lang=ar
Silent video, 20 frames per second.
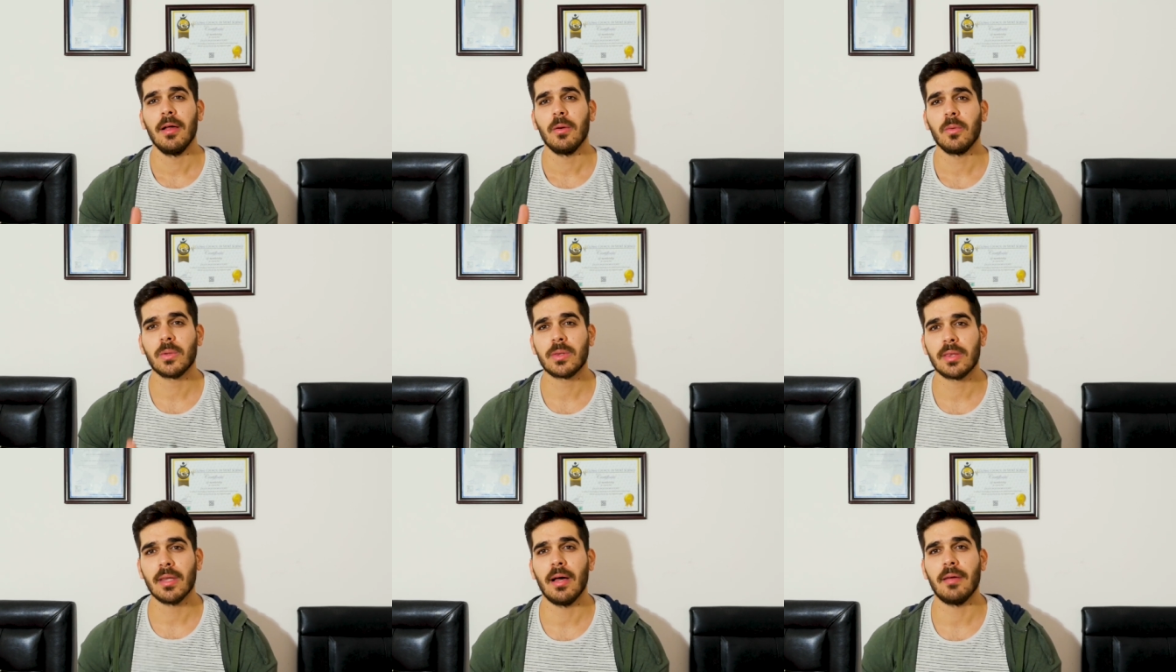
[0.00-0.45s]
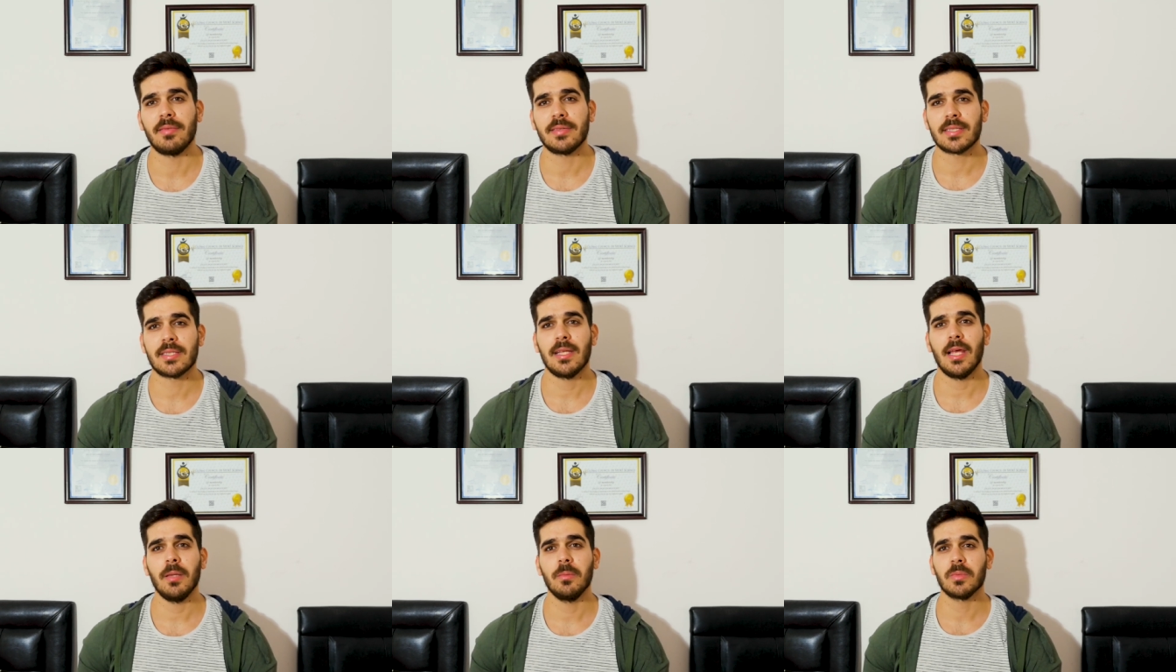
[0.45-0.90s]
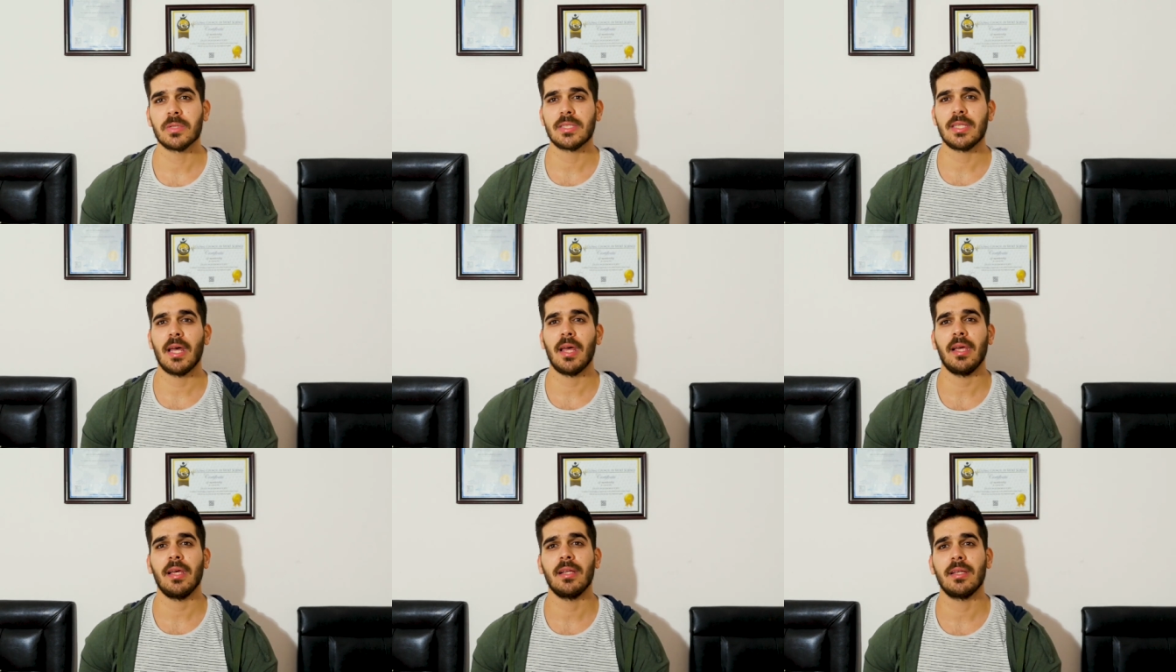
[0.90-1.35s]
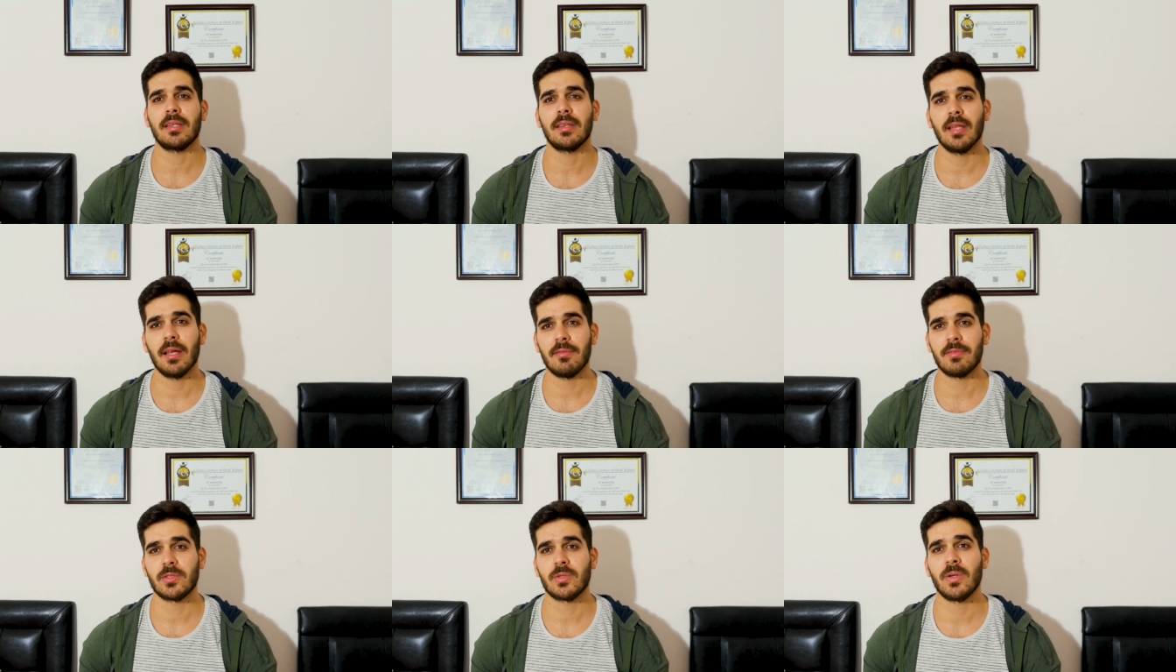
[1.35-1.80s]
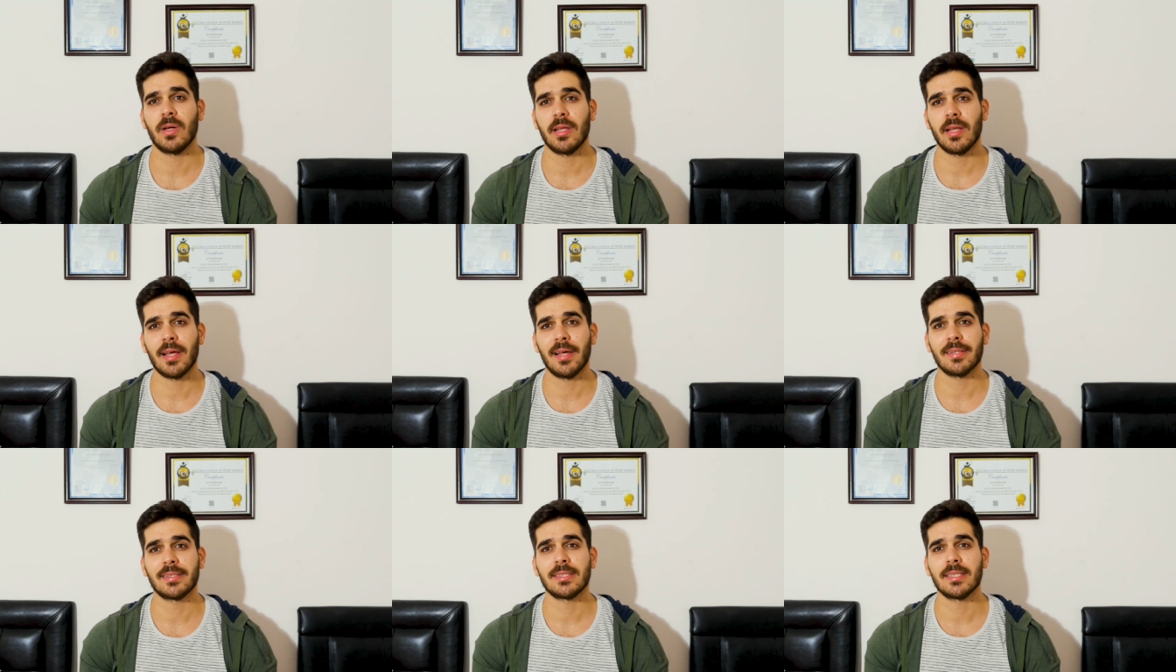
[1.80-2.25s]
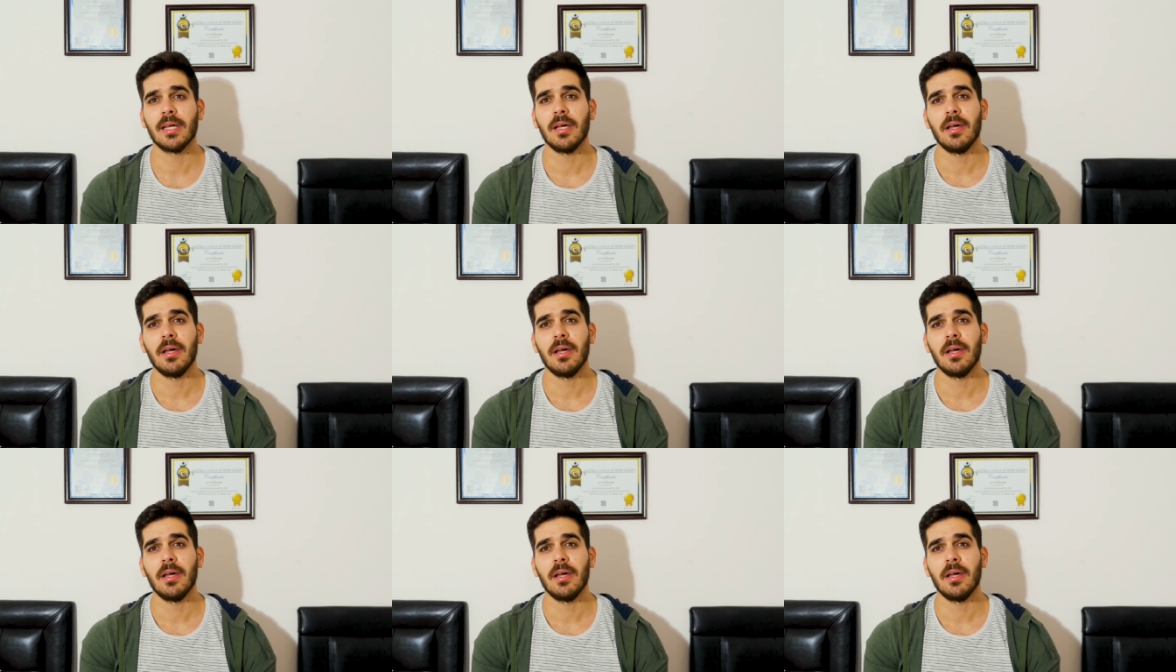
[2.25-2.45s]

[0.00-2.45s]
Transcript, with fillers: وتنافس لان مستحيل تنافس فيها ناس